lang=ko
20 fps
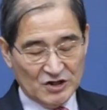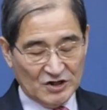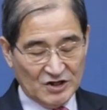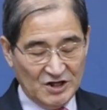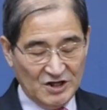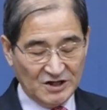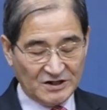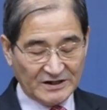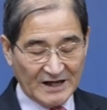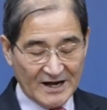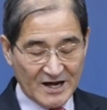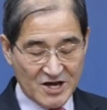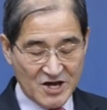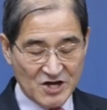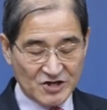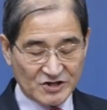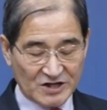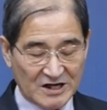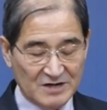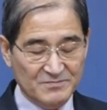이
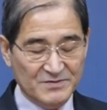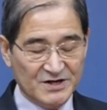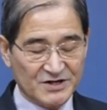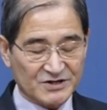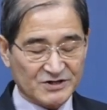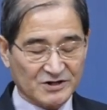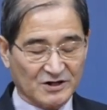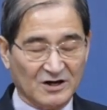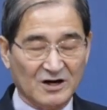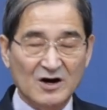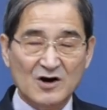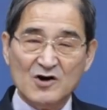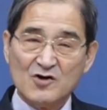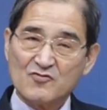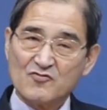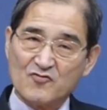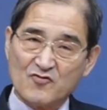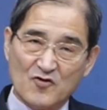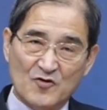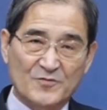땅에
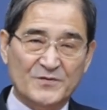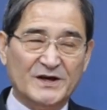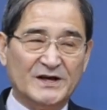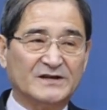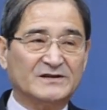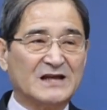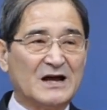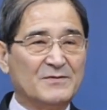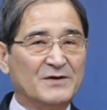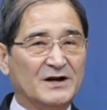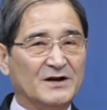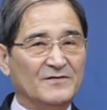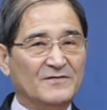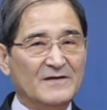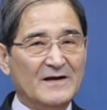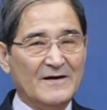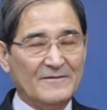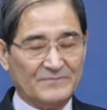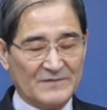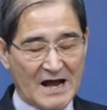살면서 꿈이
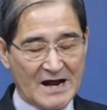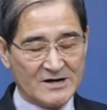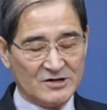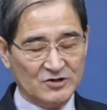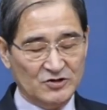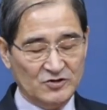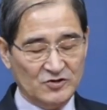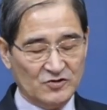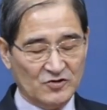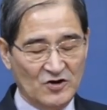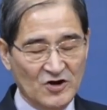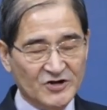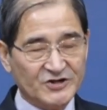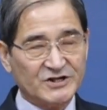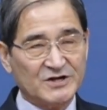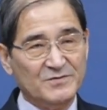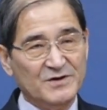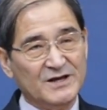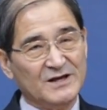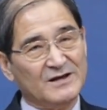있다면 나는
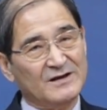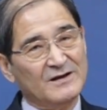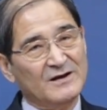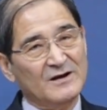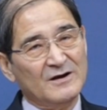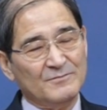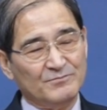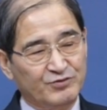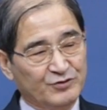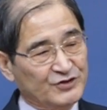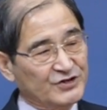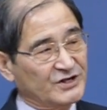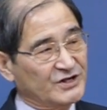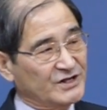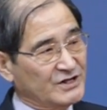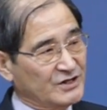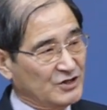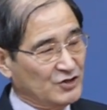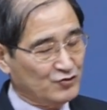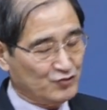열심히
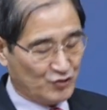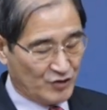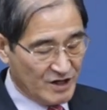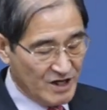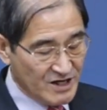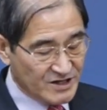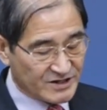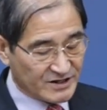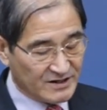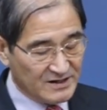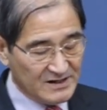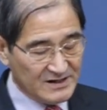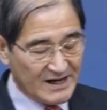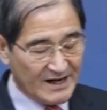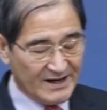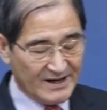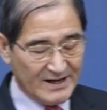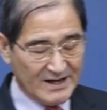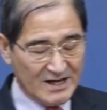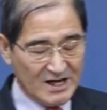부지런히 최선을
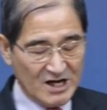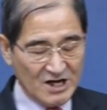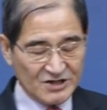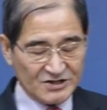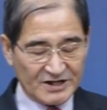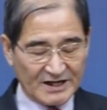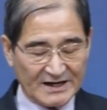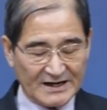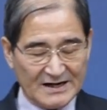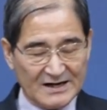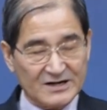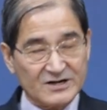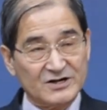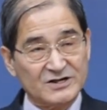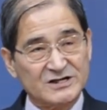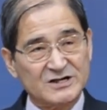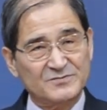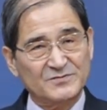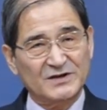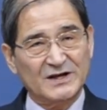다해 살아갈
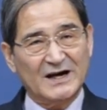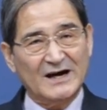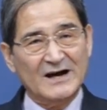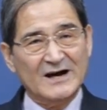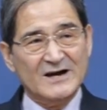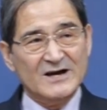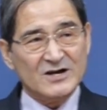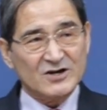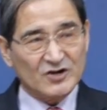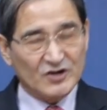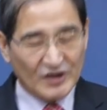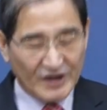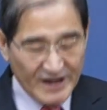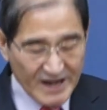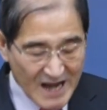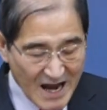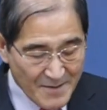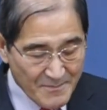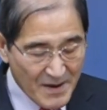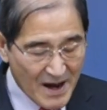것입니다.
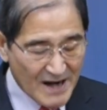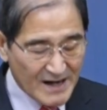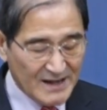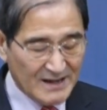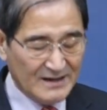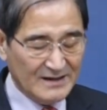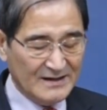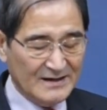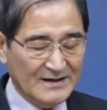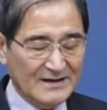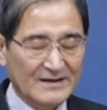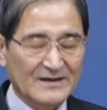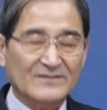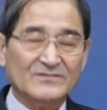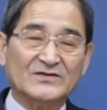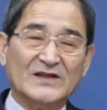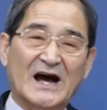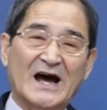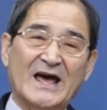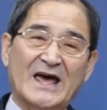그래야만이
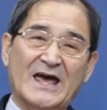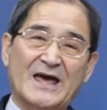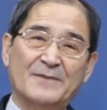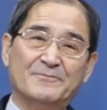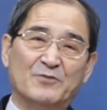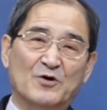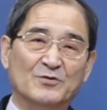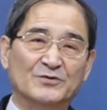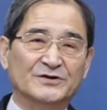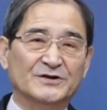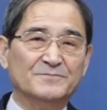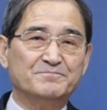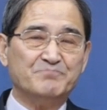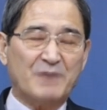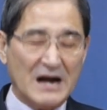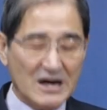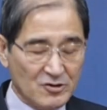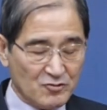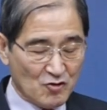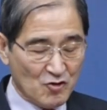나의 몸은
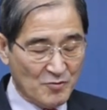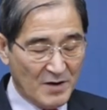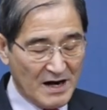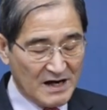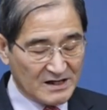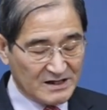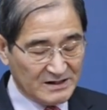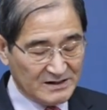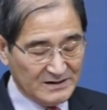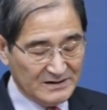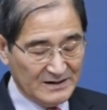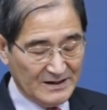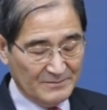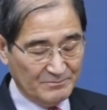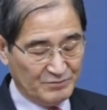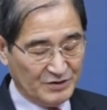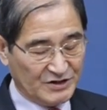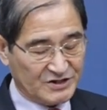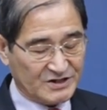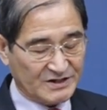밝고 밝은
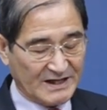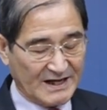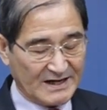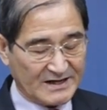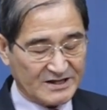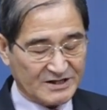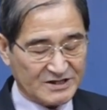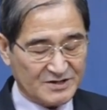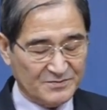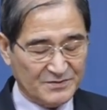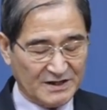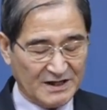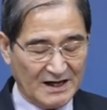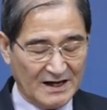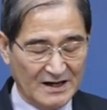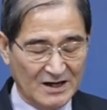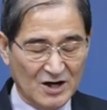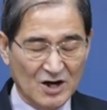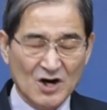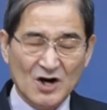빛이 될
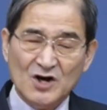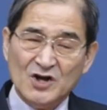것입니다.